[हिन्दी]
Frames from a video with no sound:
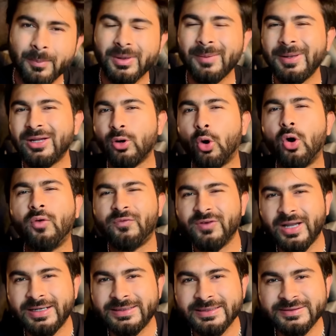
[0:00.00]
मतलब एक ऑफ
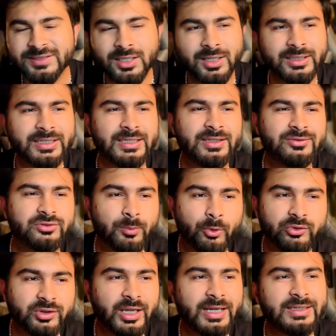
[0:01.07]
नाइट थी साला की
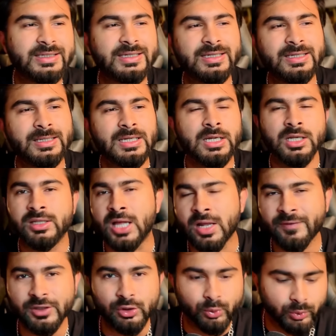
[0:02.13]
सबोजलाय की
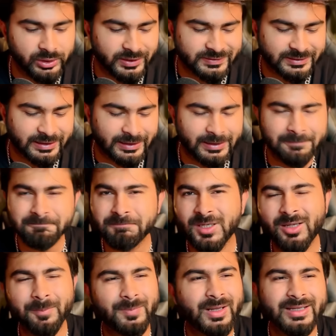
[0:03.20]
डार्विन नूनियस की
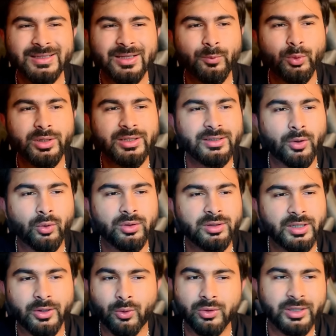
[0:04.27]
मतलब लाइक दे वर इट ऑन
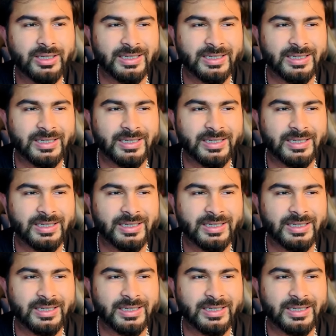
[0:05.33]
द ऑन द